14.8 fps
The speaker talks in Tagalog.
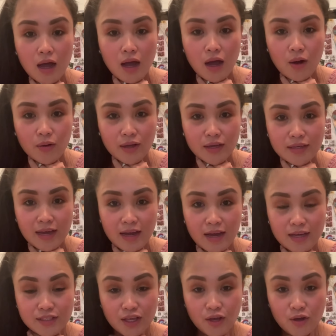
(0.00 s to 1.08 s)
Okay
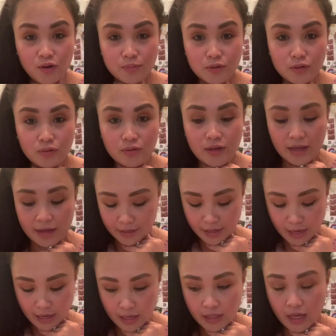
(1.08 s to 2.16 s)
guys, I hope you like
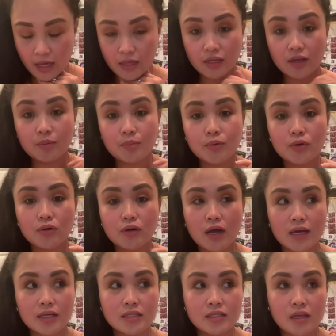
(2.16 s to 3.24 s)
it and if you
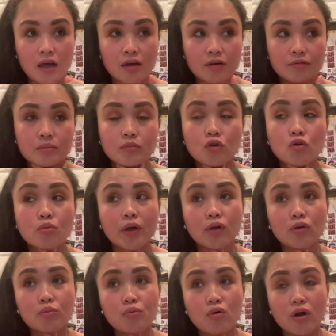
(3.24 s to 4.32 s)
guys have, kung
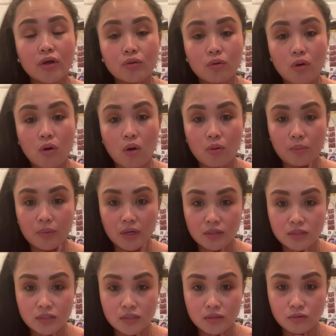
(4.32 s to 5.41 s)
meron po kayong
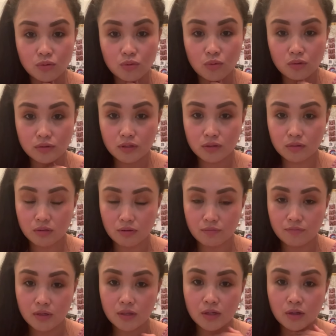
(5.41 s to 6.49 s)
comments tungkol dito sa
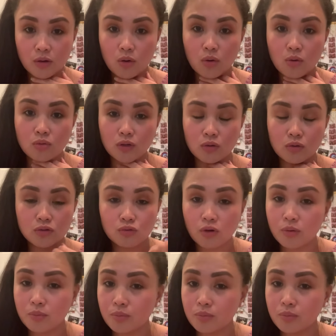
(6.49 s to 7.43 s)
video, kung nagustuhan po